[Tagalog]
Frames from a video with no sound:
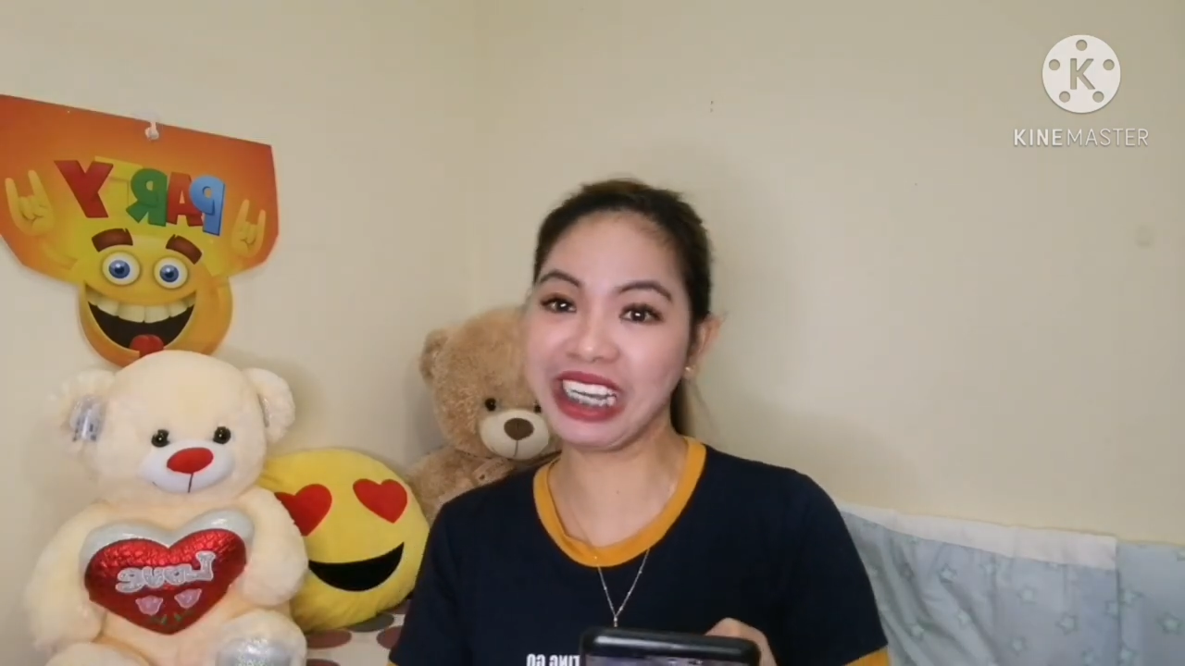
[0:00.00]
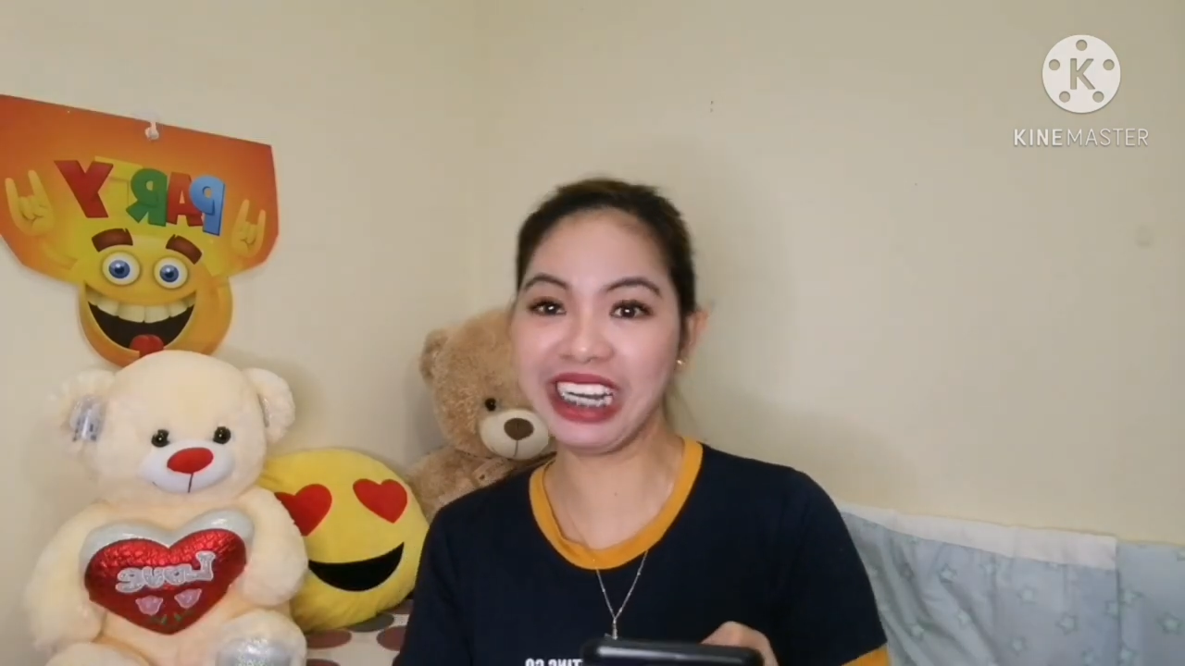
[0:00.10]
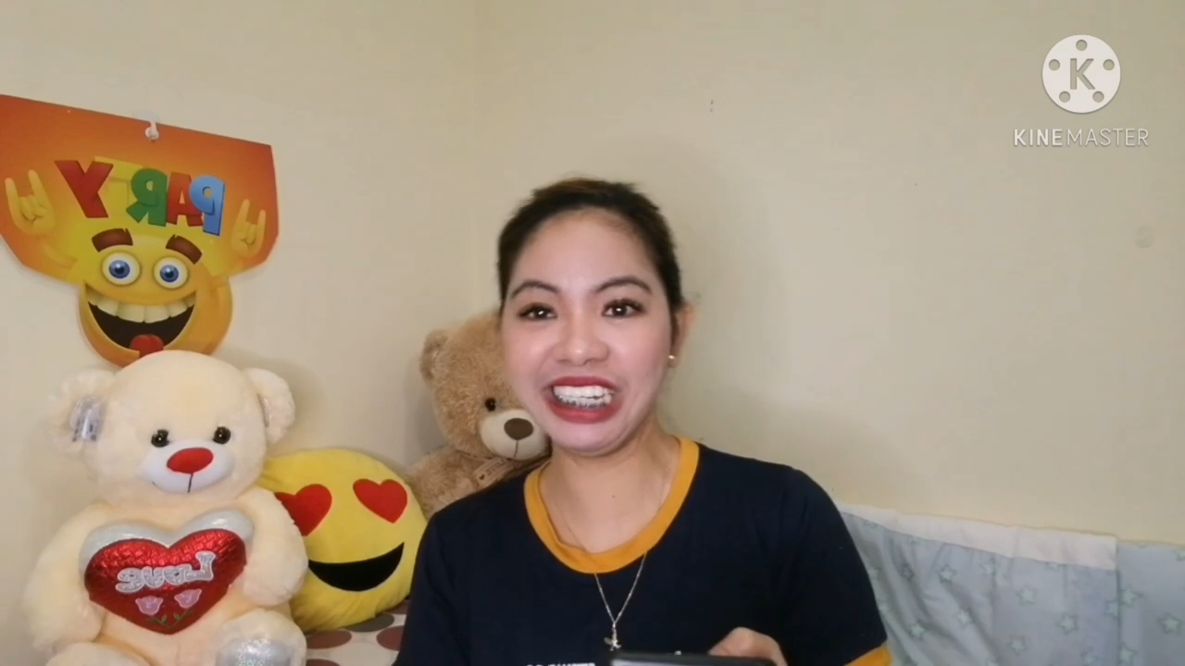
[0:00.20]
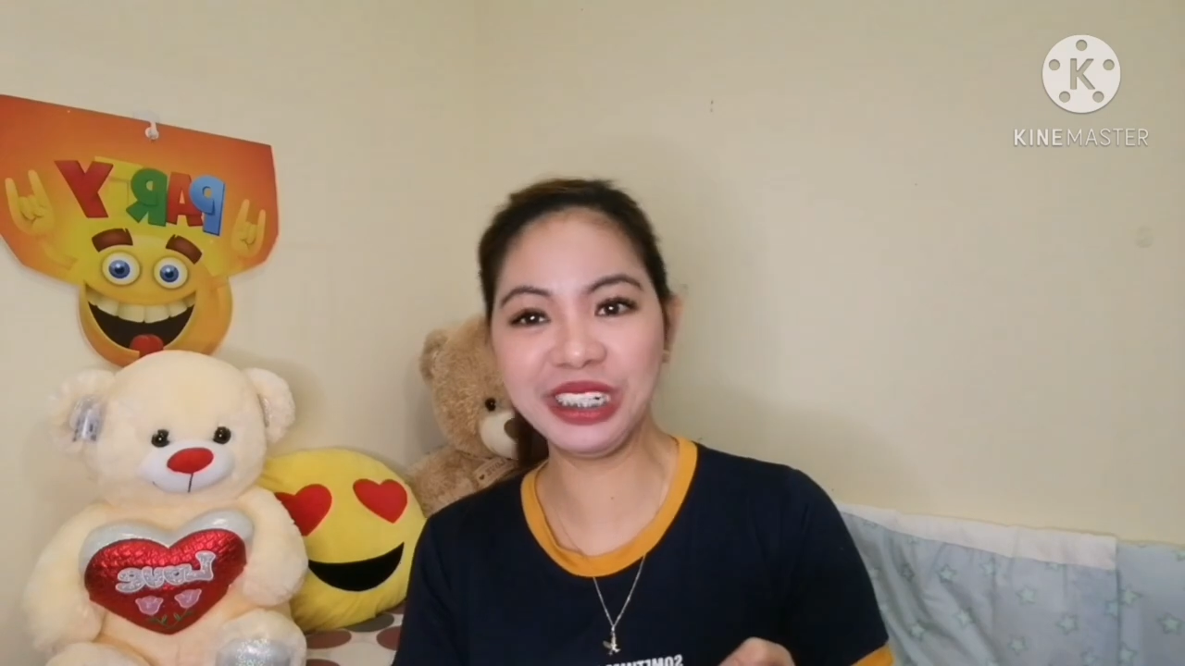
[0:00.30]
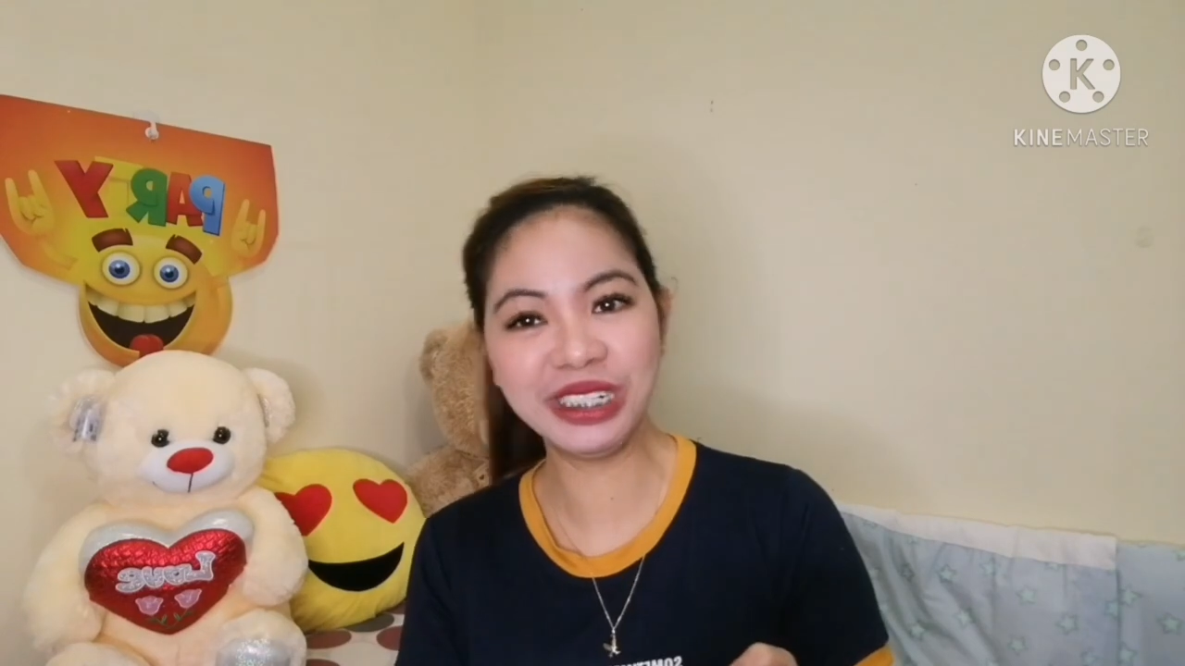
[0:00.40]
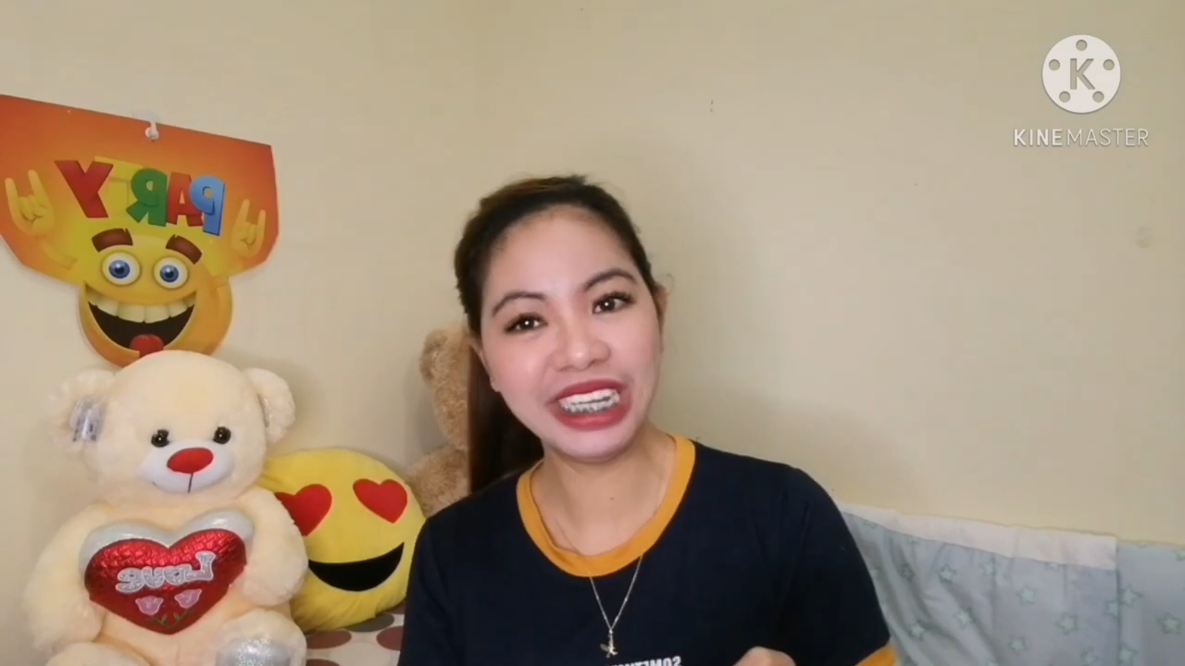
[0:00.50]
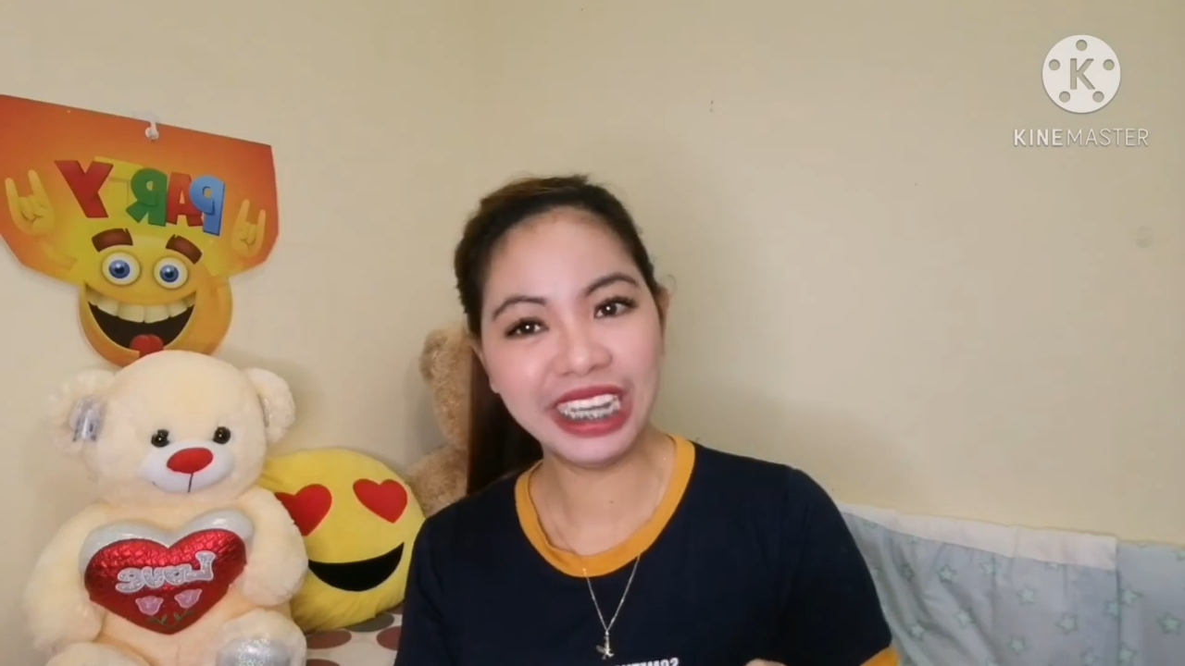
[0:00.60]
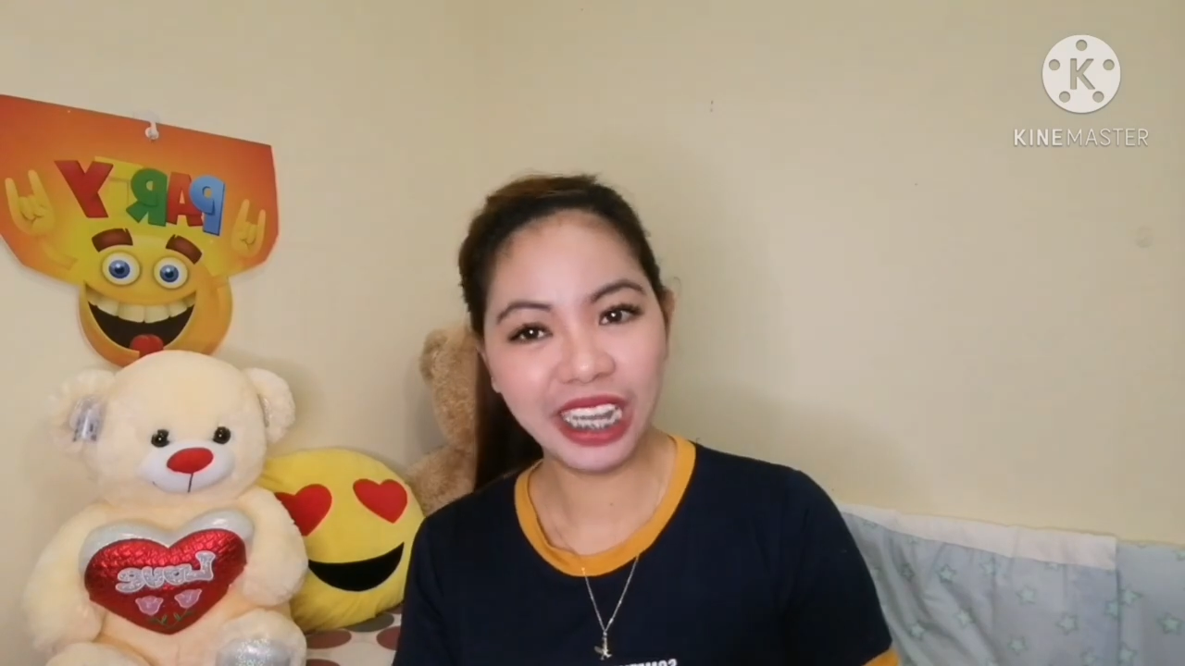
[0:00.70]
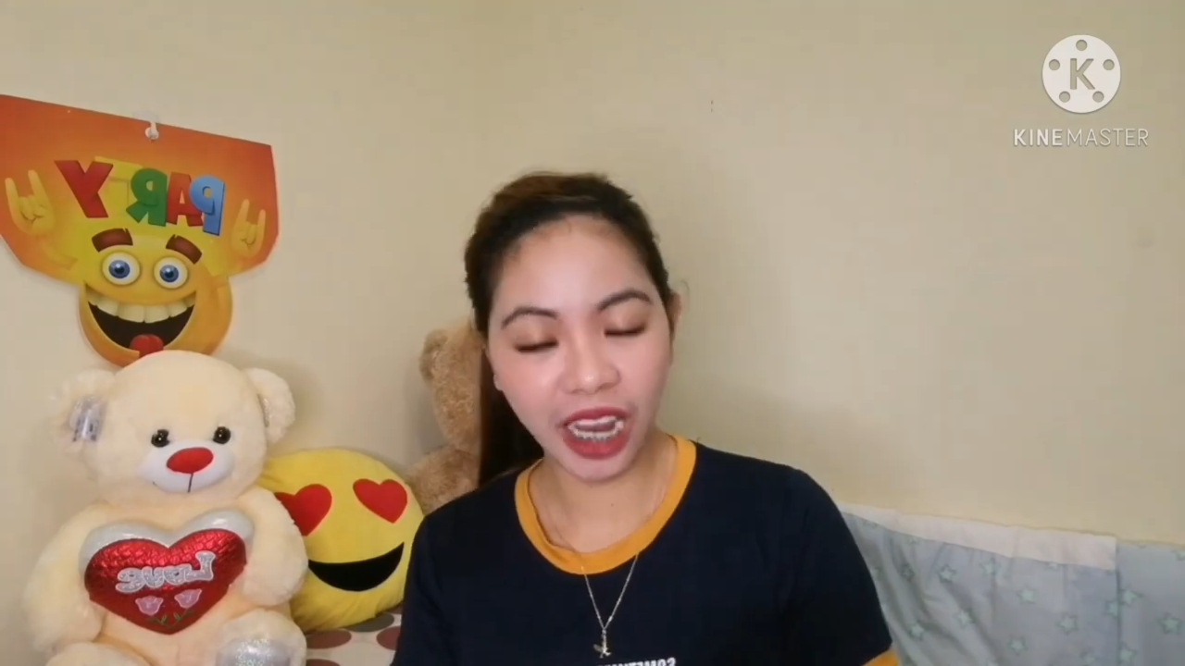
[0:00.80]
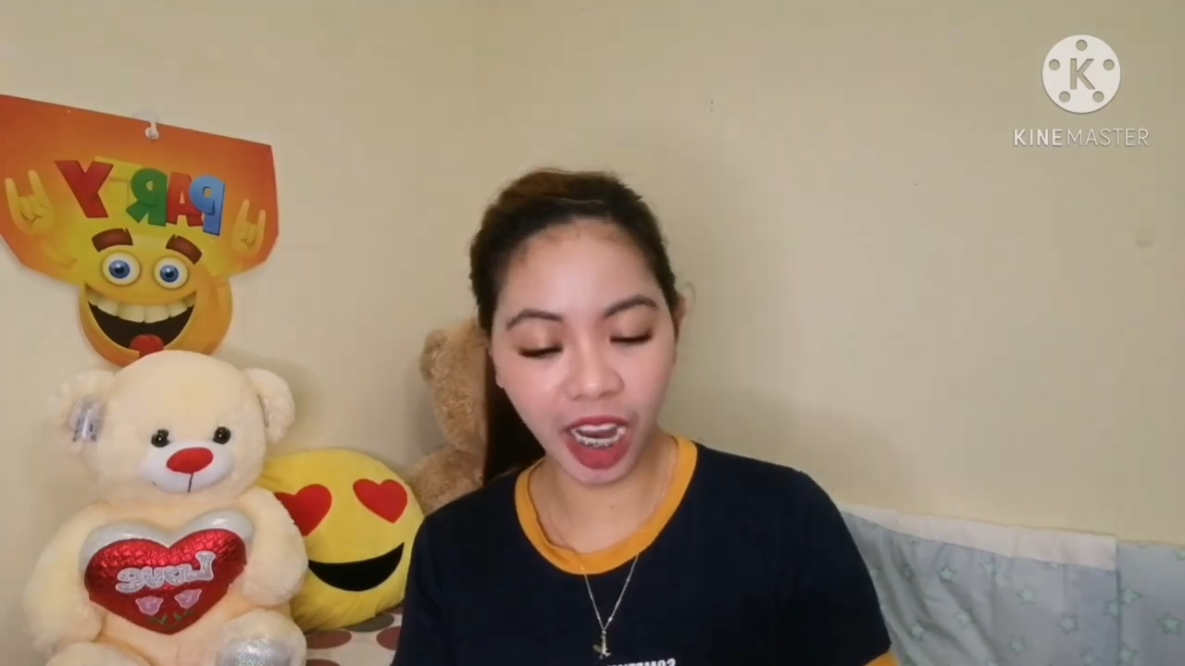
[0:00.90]
isang ano.
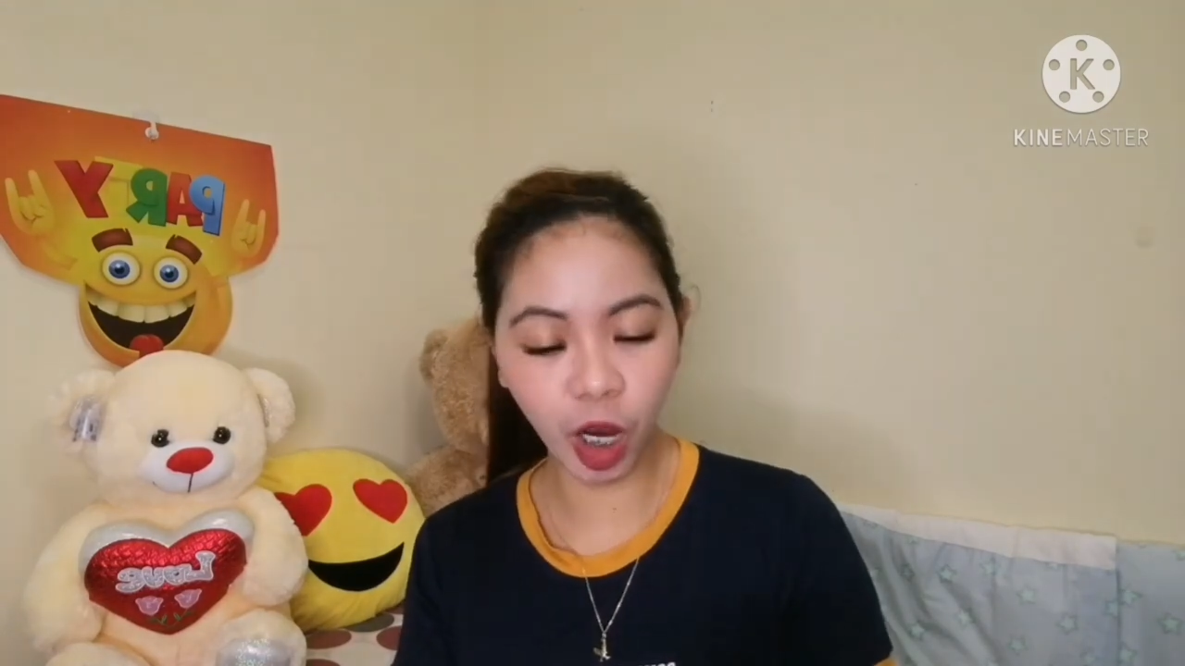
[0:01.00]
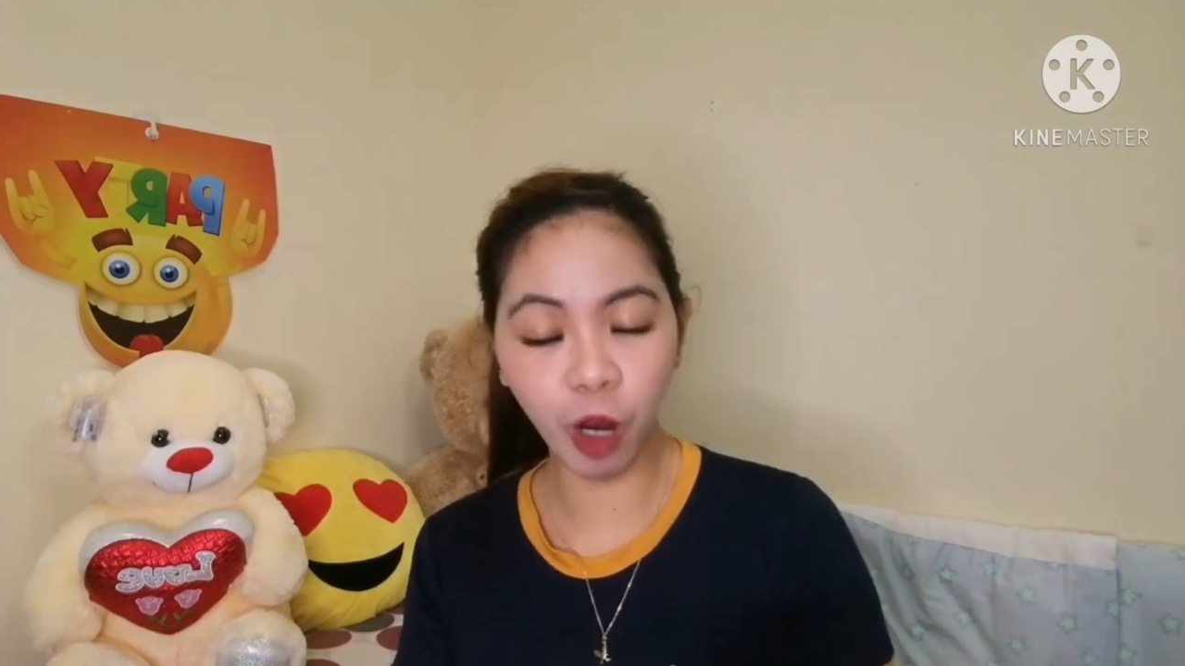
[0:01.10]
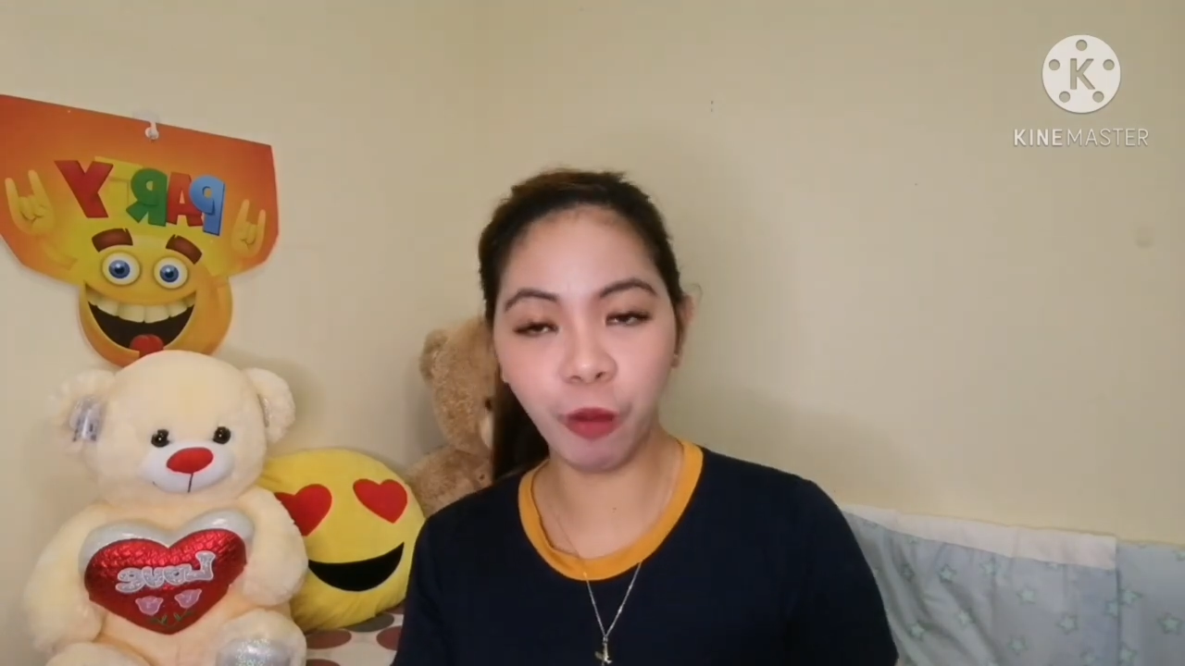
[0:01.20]
Ah,